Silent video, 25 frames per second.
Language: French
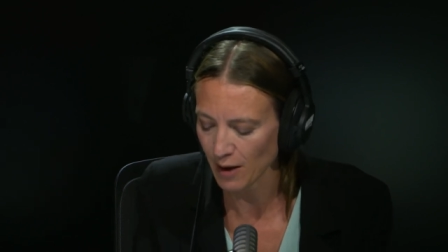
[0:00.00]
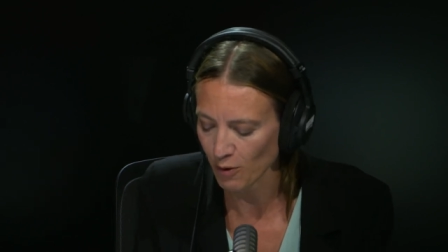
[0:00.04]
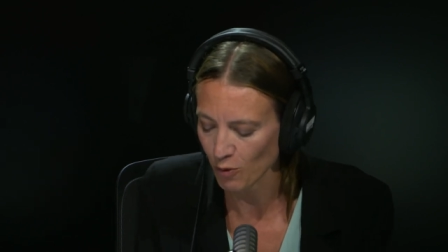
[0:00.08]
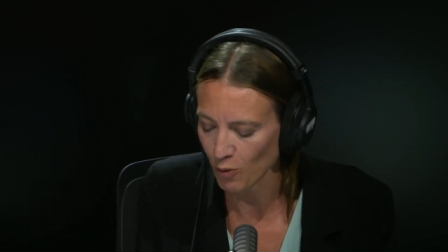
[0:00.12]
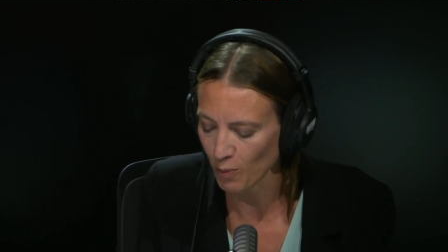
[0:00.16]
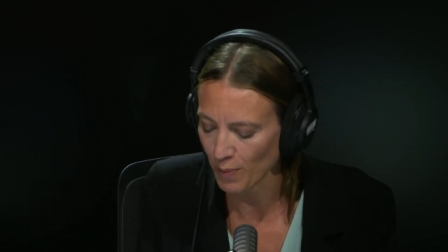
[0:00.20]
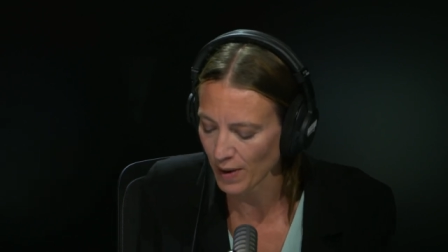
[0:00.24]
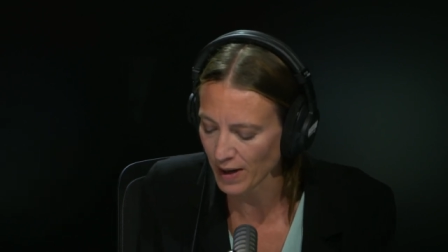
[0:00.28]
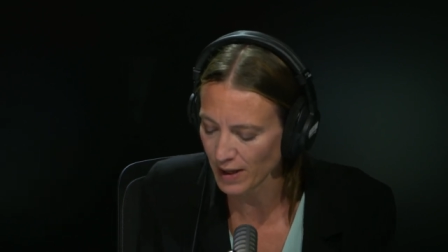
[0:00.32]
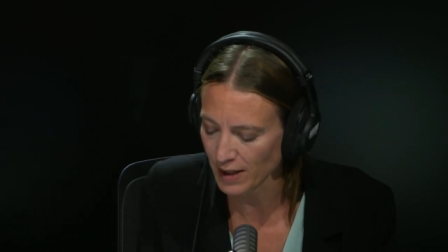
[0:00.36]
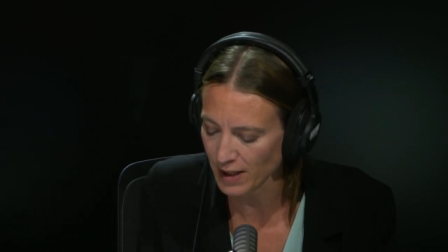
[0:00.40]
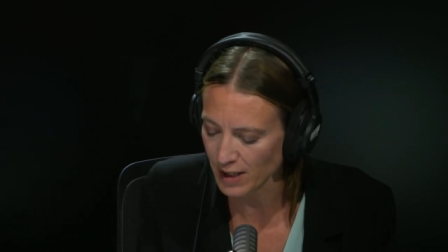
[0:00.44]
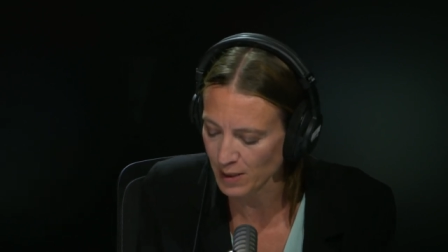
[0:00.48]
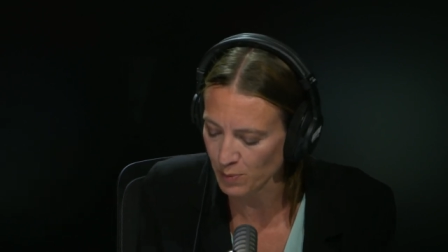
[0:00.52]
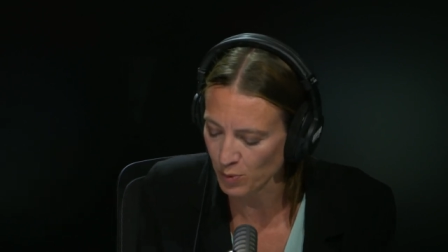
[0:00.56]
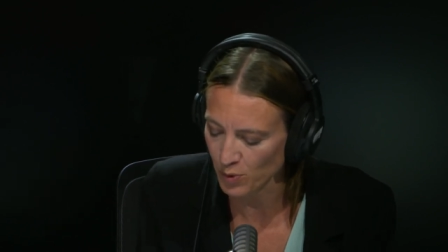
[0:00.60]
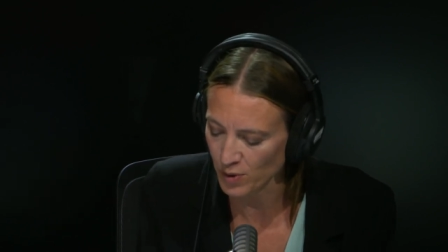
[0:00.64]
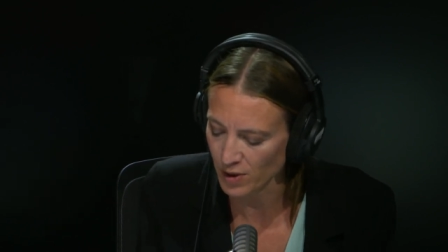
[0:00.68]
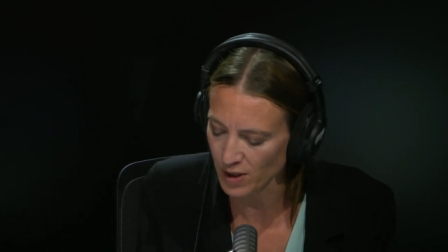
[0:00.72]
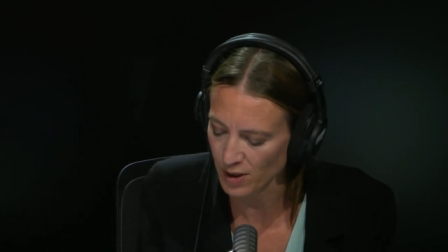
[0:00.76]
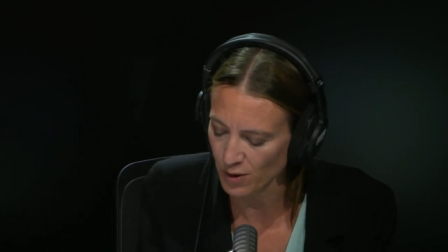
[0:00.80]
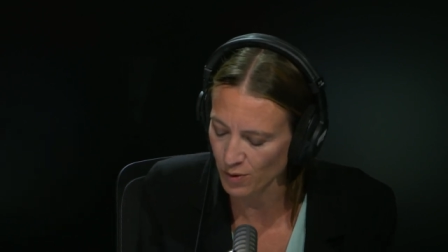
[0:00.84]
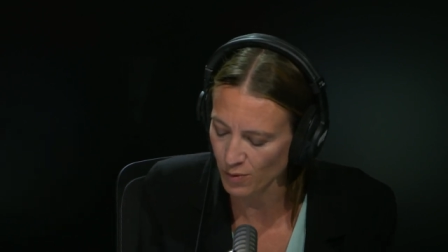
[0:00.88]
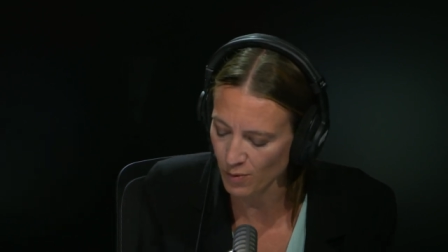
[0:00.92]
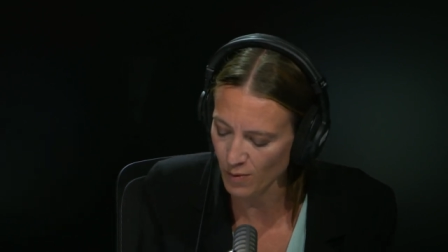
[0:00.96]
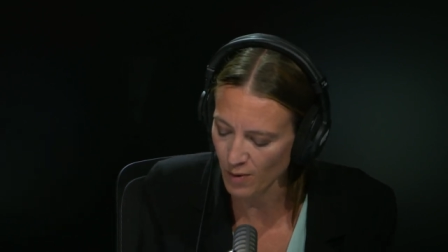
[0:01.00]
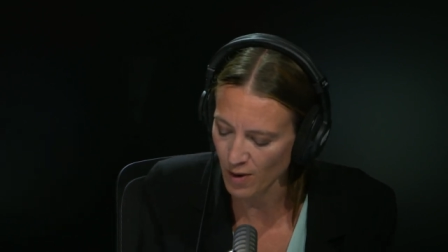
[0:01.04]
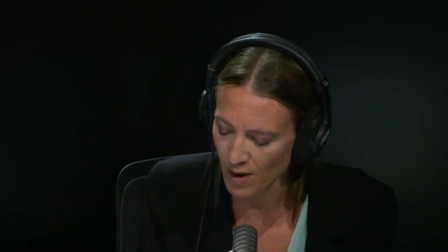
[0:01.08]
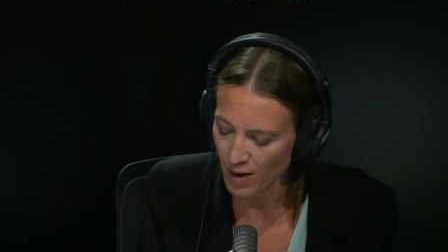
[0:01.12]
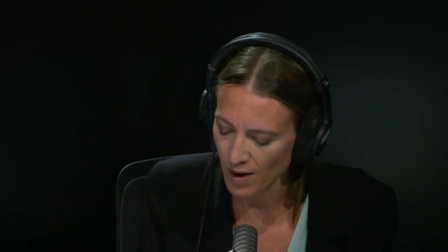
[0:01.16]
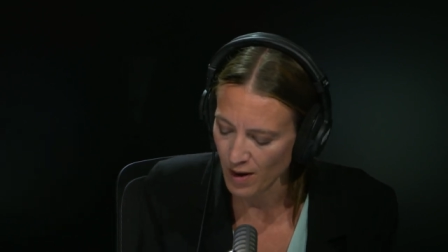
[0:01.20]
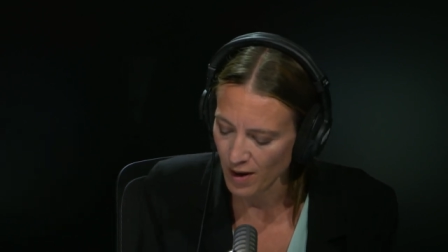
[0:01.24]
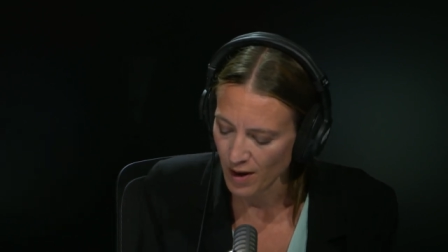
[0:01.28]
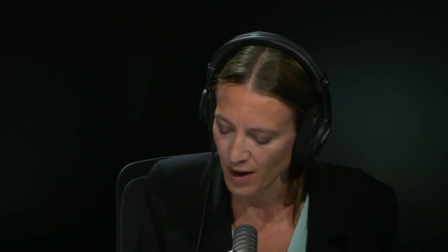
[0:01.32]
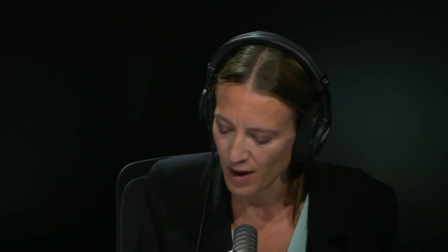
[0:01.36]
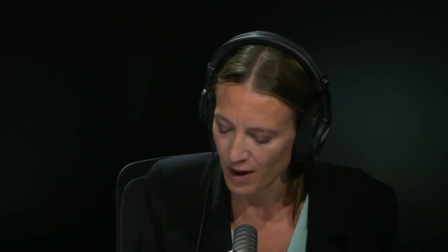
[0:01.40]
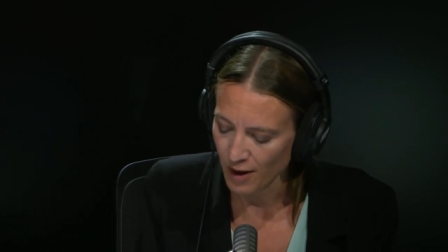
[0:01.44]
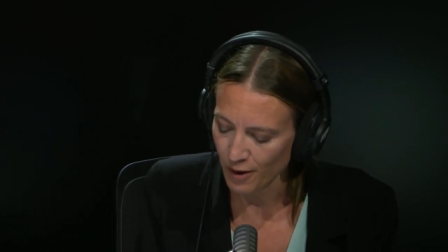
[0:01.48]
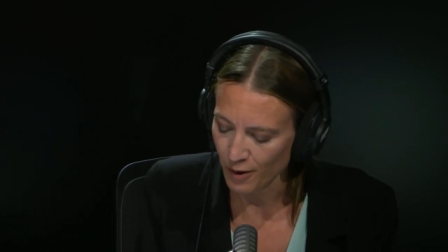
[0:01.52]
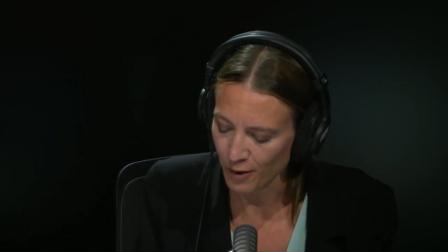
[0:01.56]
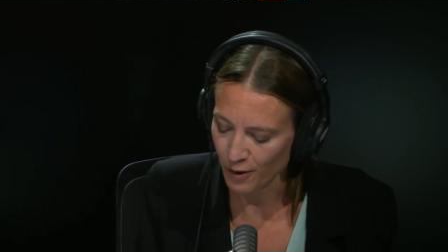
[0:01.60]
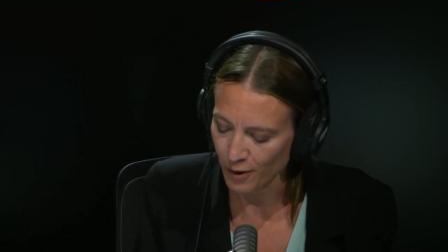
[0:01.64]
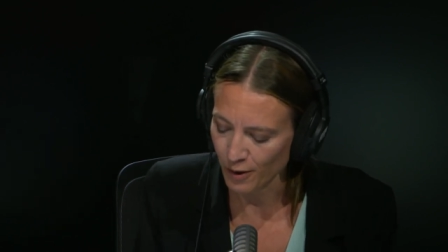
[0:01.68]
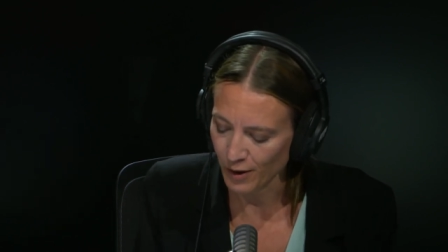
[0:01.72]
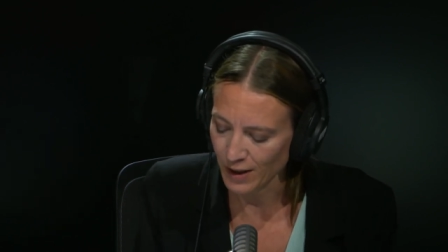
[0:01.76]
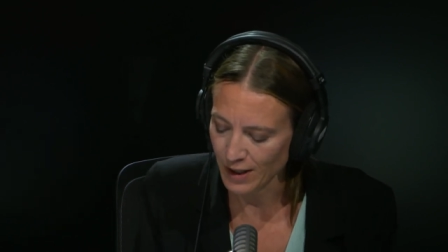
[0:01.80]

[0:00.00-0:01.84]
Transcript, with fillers: accompagne l'exposition, euh,